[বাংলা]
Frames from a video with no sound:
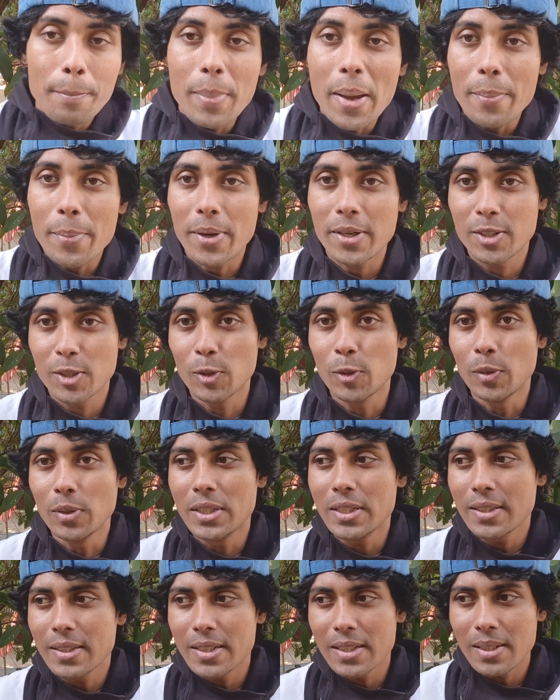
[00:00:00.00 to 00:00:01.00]
ব্যাপার ছিল
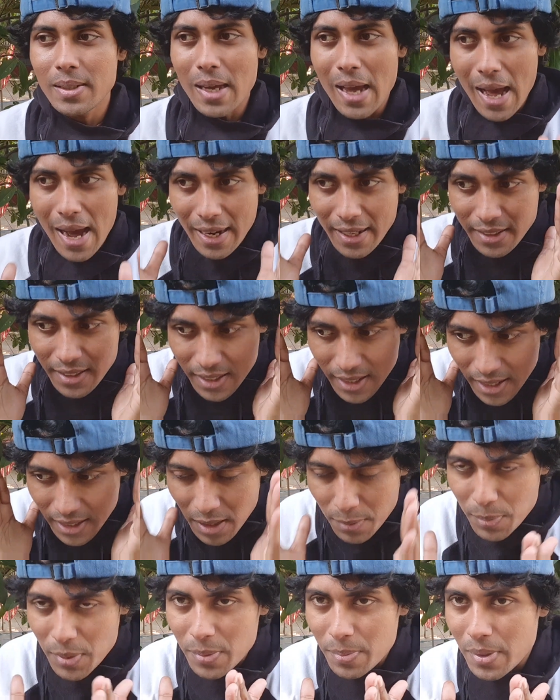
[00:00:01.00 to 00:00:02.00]
যে তিনি আগে থেকে
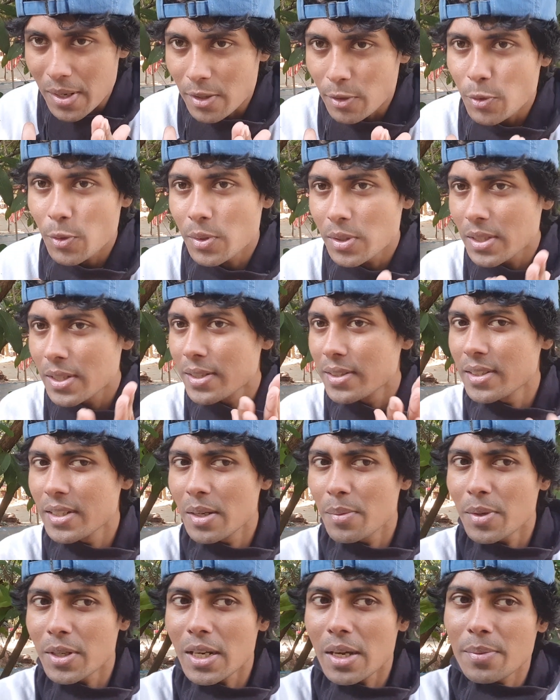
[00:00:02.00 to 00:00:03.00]
একটা প্রিপ্ল্যান করতেন এই
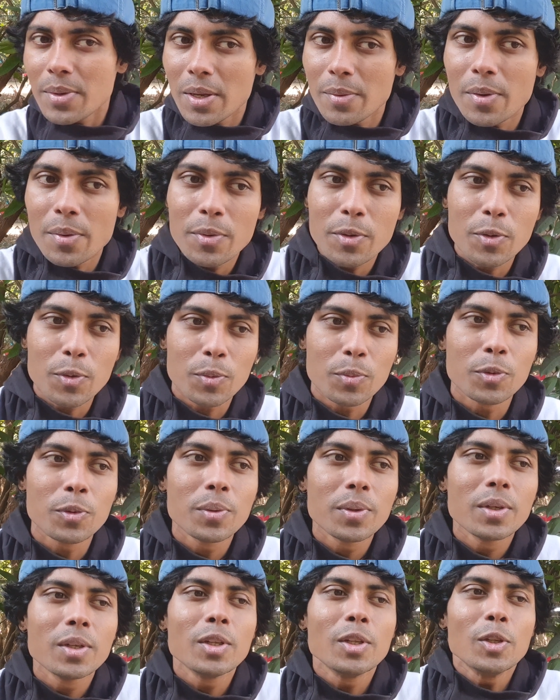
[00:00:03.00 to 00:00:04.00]
সিনেমাটা আমি এভাবে করব
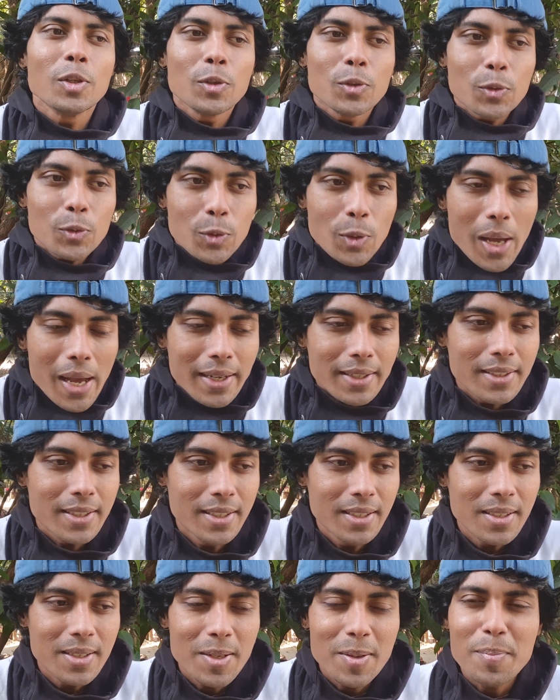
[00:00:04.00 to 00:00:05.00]
তো
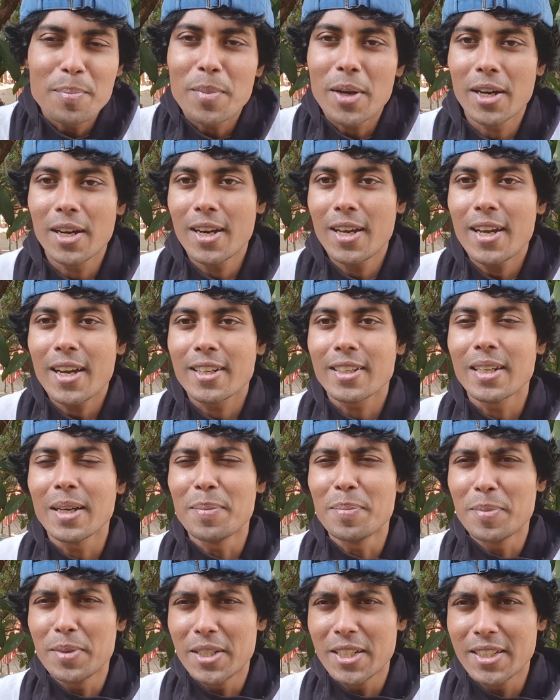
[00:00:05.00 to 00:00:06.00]
একদিন মান্না একটা
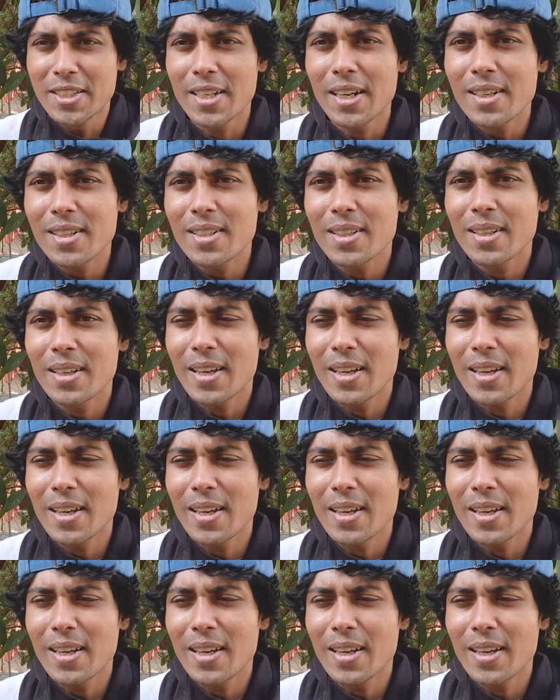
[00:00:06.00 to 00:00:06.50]
টি শার্ট